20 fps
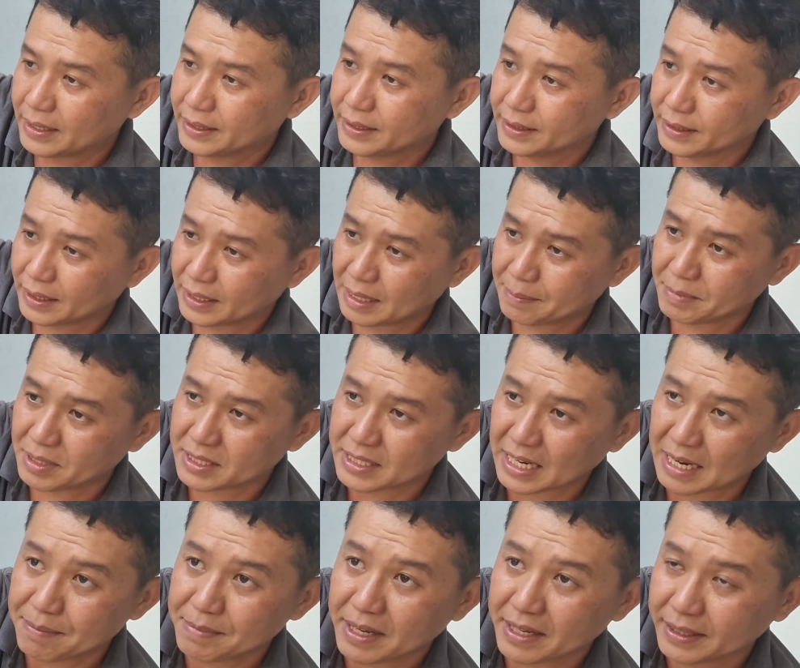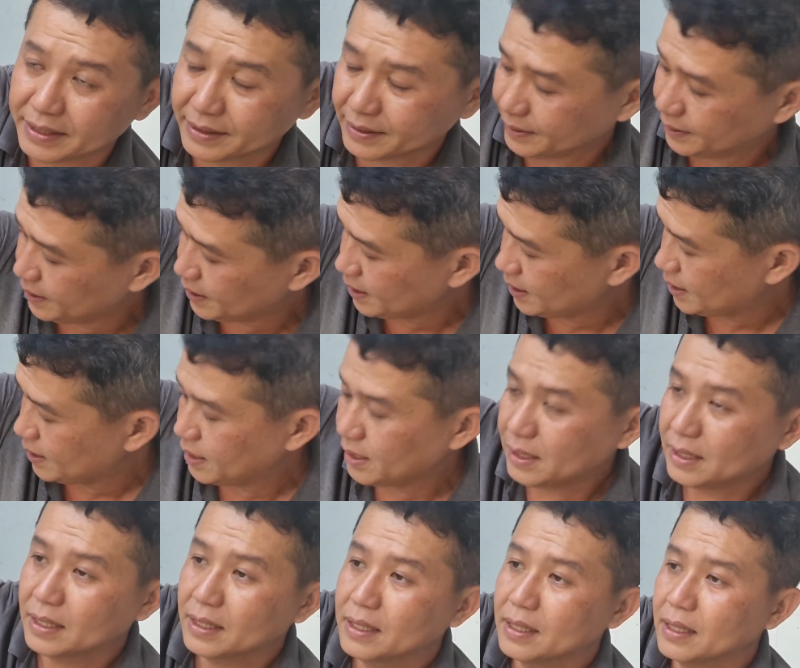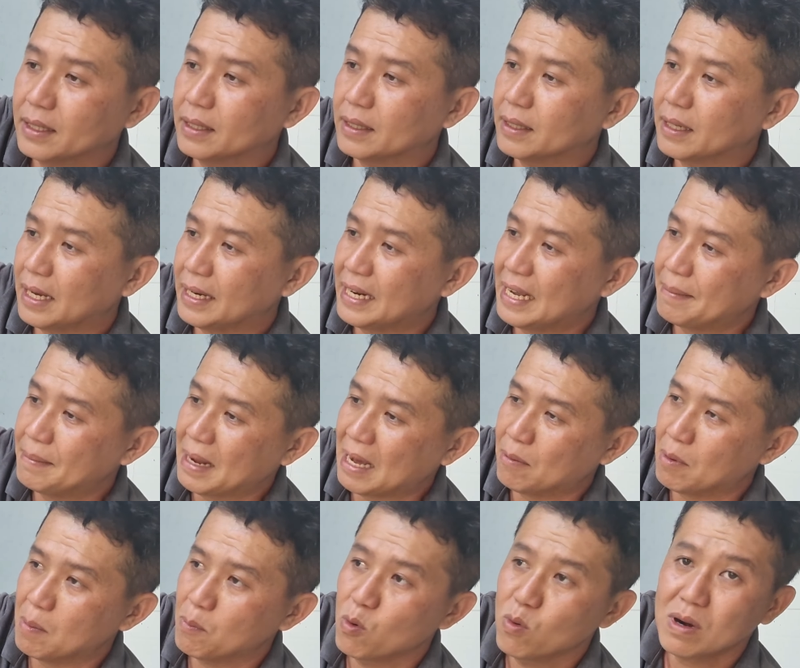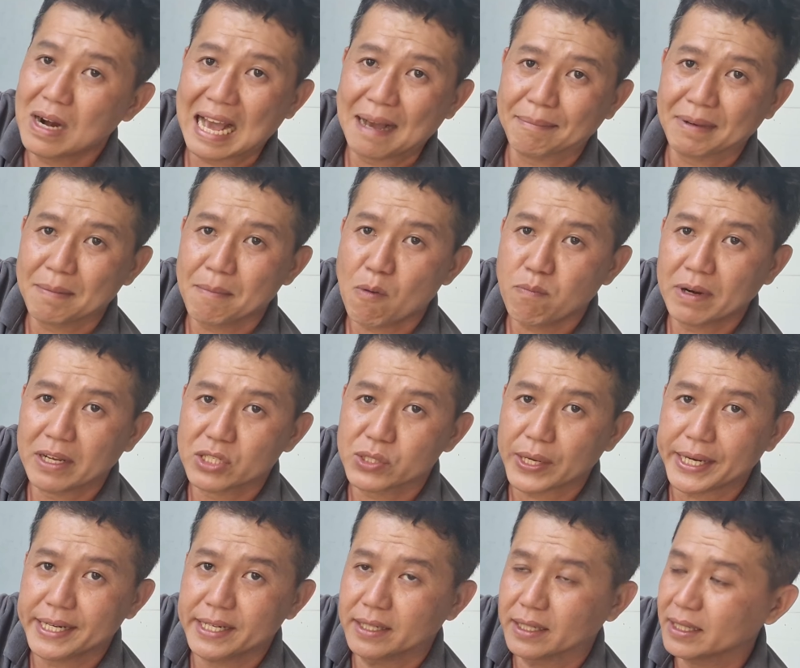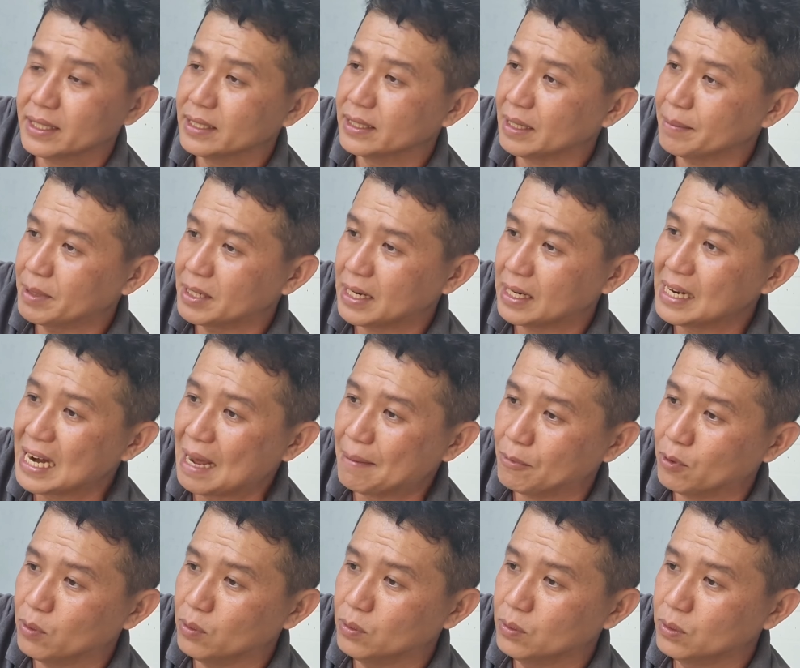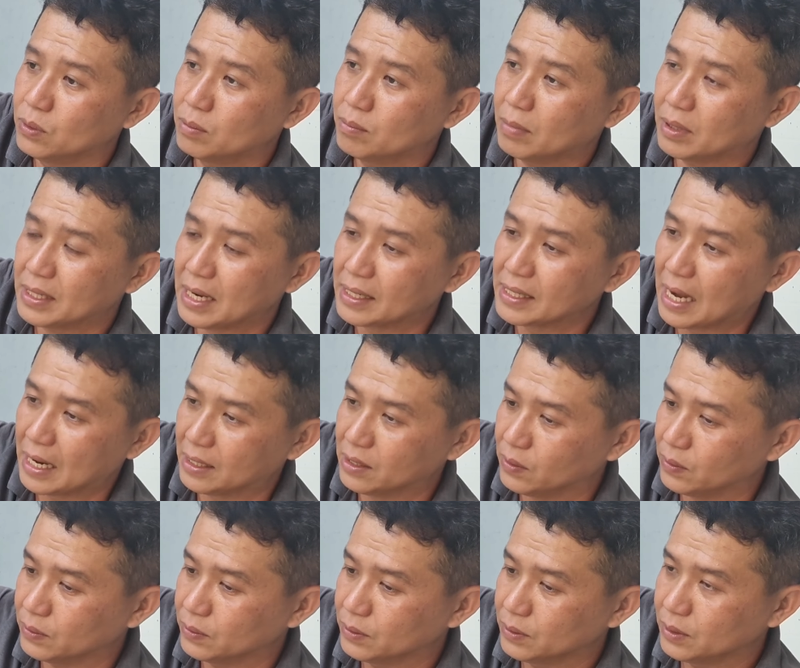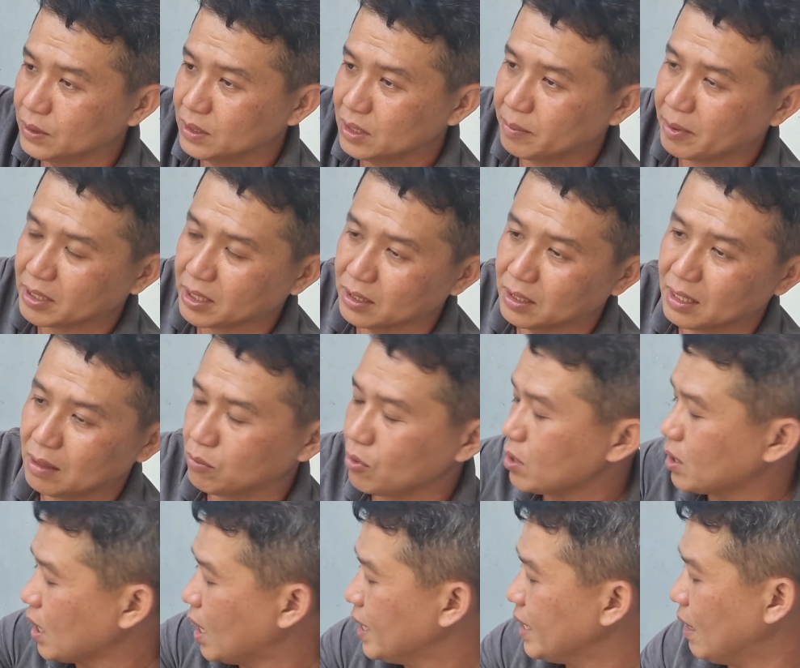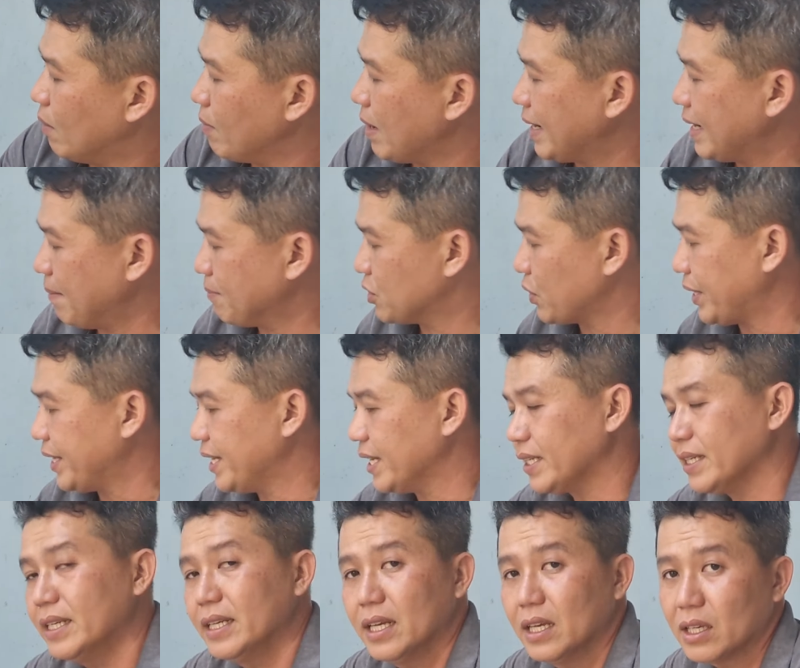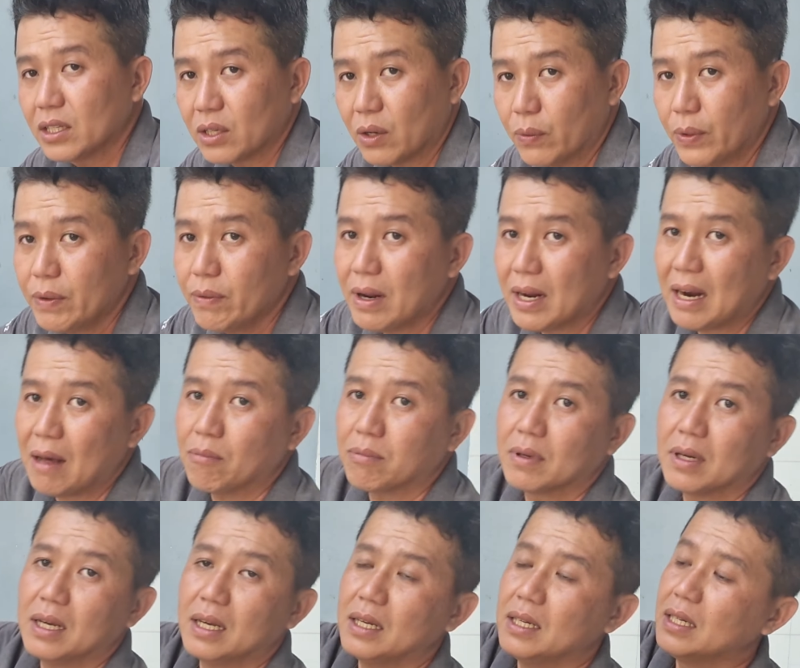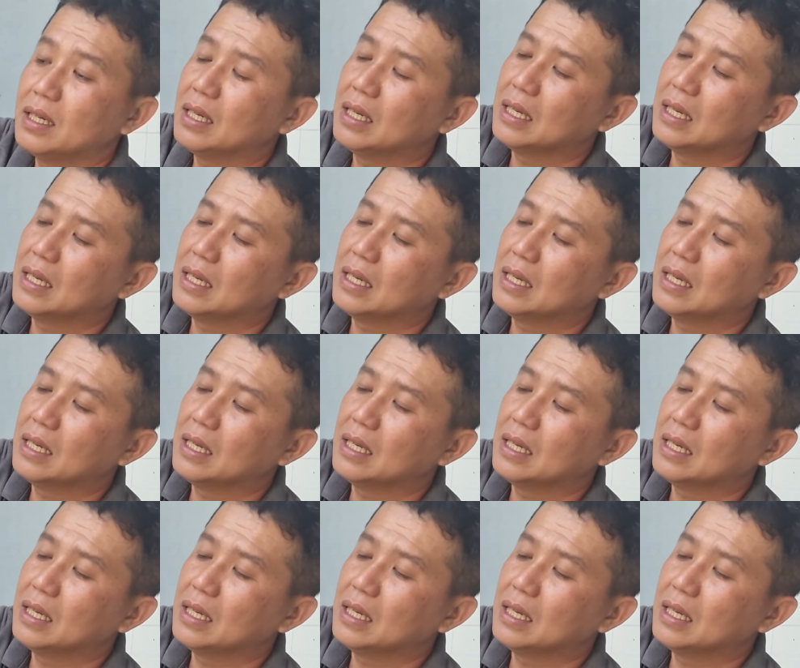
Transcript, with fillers: đây anh mình xem nha anh em nào mà muốn làm cái móc này xoay được á, thì mình vẫn làm luôn mình vẫn nhận luôn nhưng mà thường lòng có cơi là không ai làm xoay hết chủ yếu là lòng à,